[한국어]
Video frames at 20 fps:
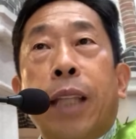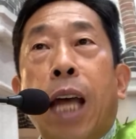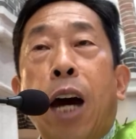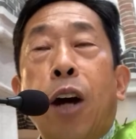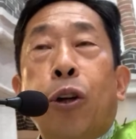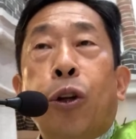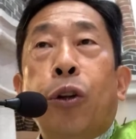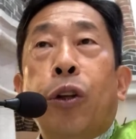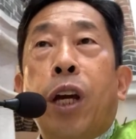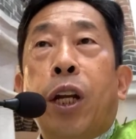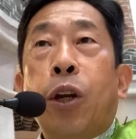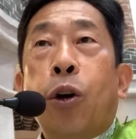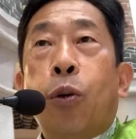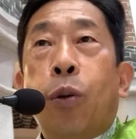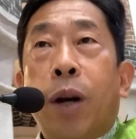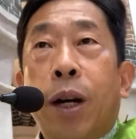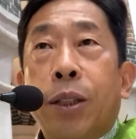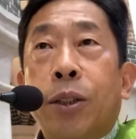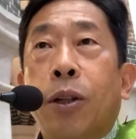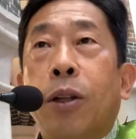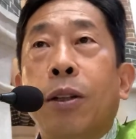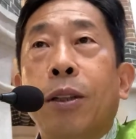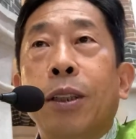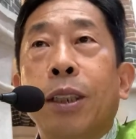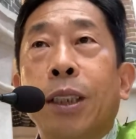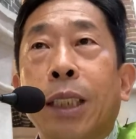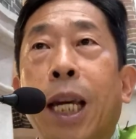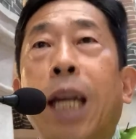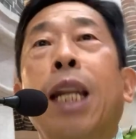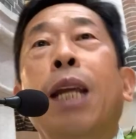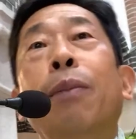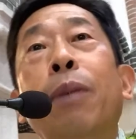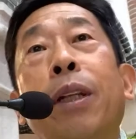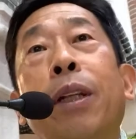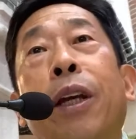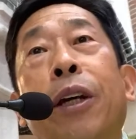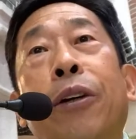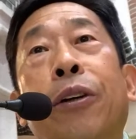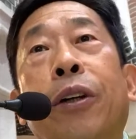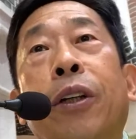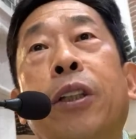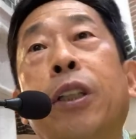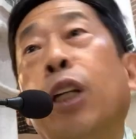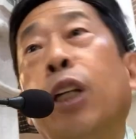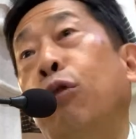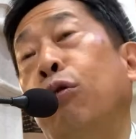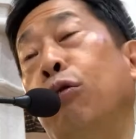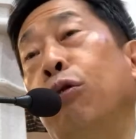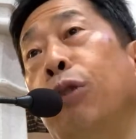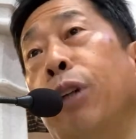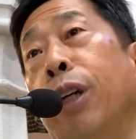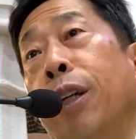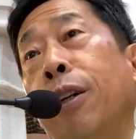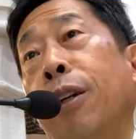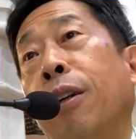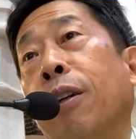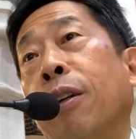땅으로 내려와서 그 사람이 된 거예요. 그게 누구예요?